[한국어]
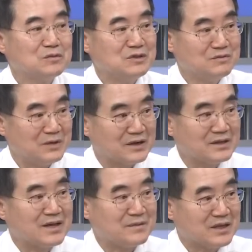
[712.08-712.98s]

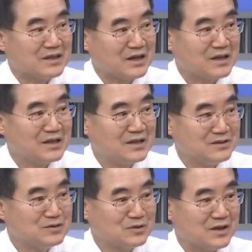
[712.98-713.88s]
인프레가 남아있다
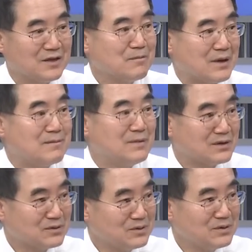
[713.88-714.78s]
하는 음. 쪽에
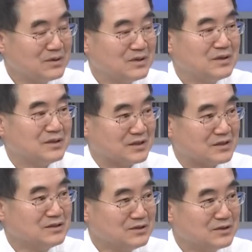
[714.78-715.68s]
반박으로 이렇게
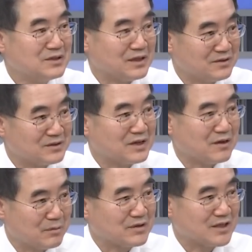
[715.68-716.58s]
근거를 대는 거다
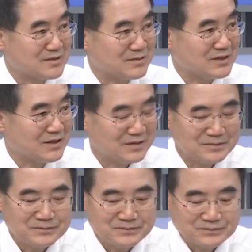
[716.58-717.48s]
이렇게 분리됐습니다.
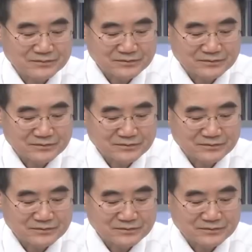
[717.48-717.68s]
네.